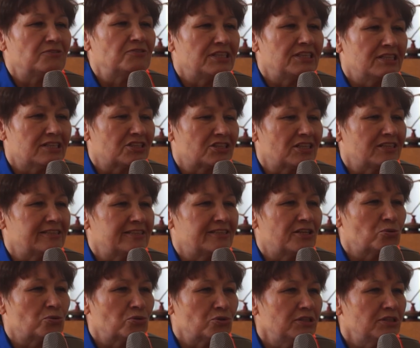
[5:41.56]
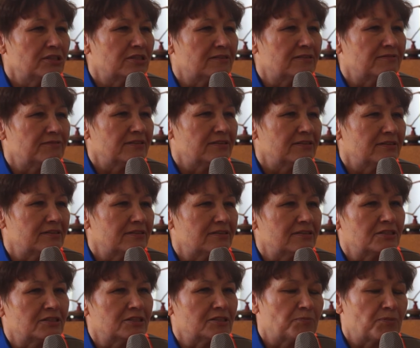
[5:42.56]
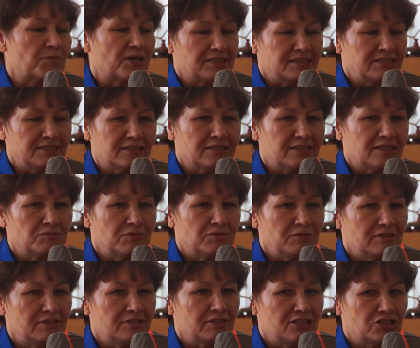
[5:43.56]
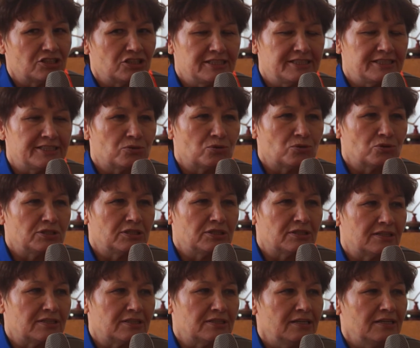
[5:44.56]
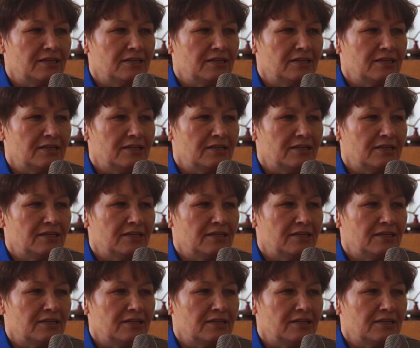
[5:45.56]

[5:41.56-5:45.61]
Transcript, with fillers: всех железнодорожников с праздником Дня железнодорожника.